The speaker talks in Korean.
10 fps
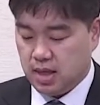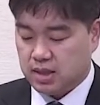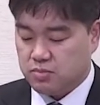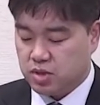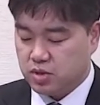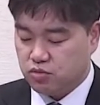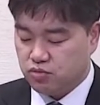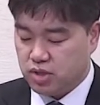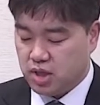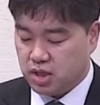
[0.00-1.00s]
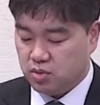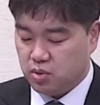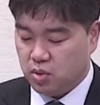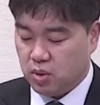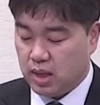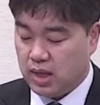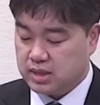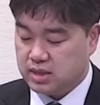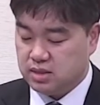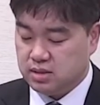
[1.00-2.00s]
하나님께서는 우리에게도
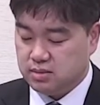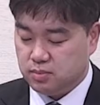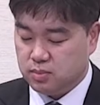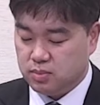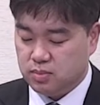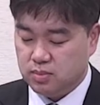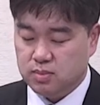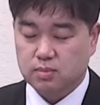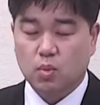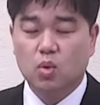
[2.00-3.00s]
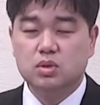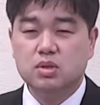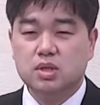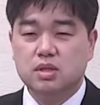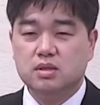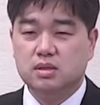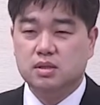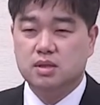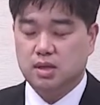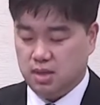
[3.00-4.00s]
하시는 모든
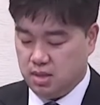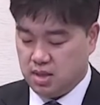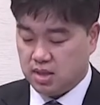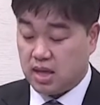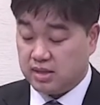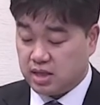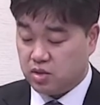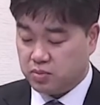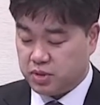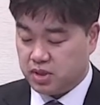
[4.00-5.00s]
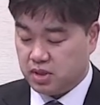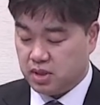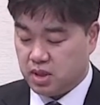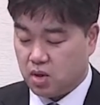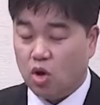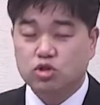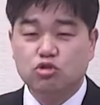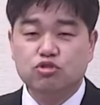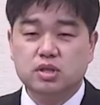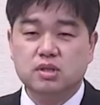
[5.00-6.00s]
일들 계산 없이
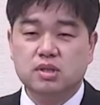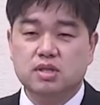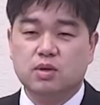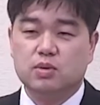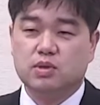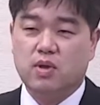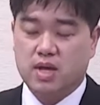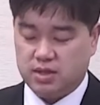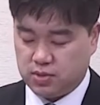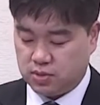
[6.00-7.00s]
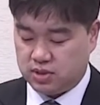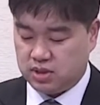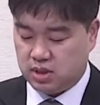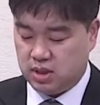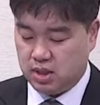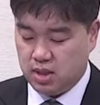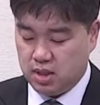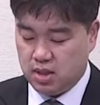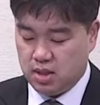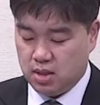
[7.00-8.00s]
거저 주시는 은혜로서 행하셨으니
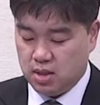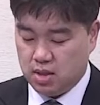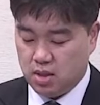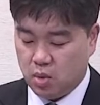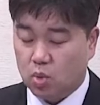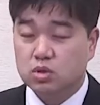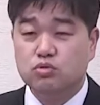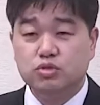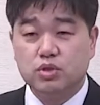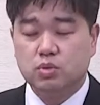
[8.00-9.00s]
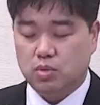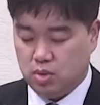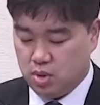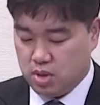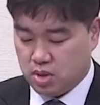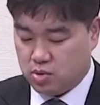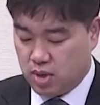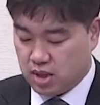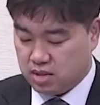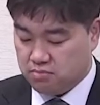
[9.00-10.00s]
오늘 우리도
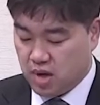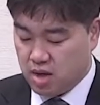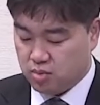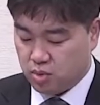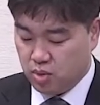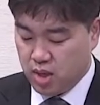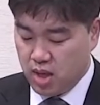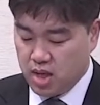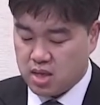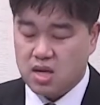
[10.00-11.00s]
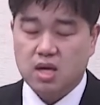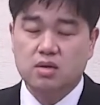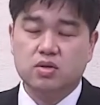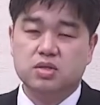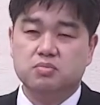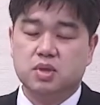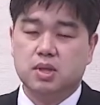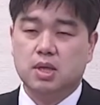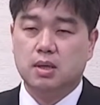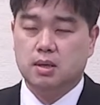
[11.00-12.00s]
그와 같은 마음으로 행해야 할
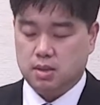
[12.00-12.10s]
것입니다.